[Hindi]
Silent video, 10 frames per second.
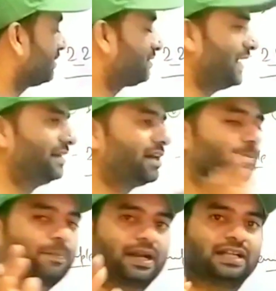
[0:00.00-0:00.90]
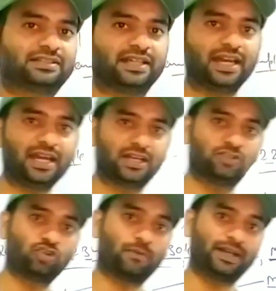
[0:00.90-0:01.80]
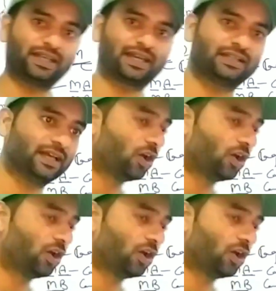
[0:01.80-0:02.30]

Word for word: सेंटर बनाती है जो हमारी केज है